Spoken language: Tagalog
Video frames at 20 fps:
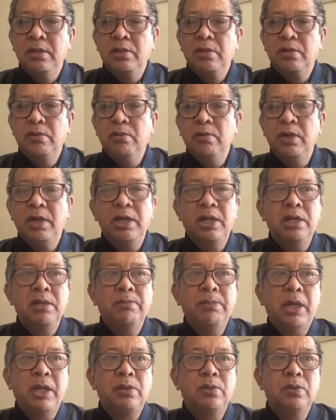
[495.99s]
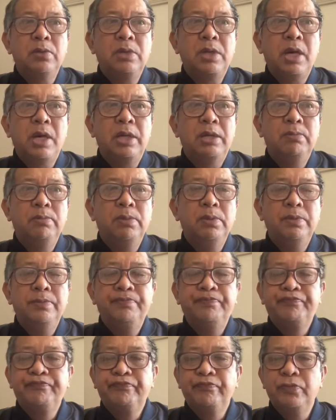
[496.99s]
Kumuha ka ng bagong card mo.
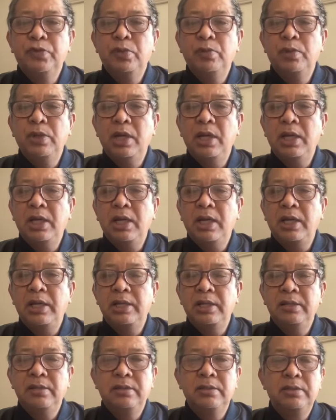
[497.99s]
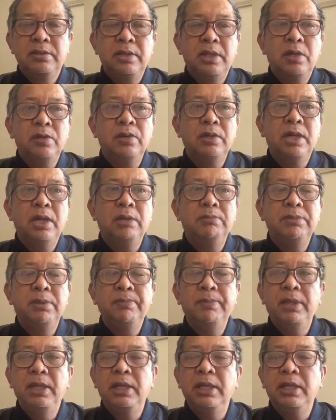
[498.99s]
Dumala ka rin. Ako na lang
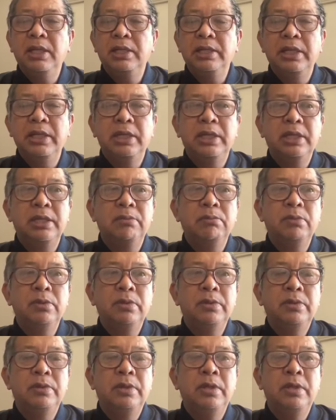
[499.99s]
bibili ng ticket mo.